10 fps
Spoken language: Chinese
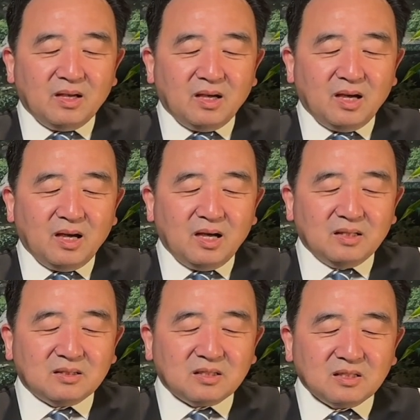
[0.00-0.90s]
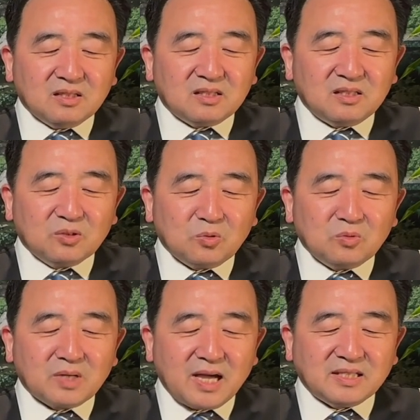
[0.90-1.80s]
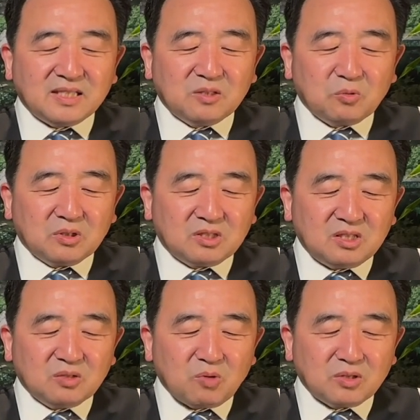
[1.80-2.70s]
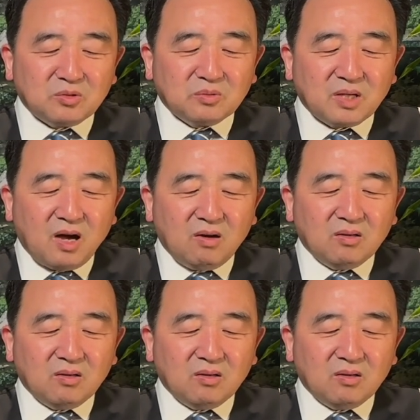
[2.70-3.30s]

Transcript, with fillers: 呃，测试公开结果至关重要。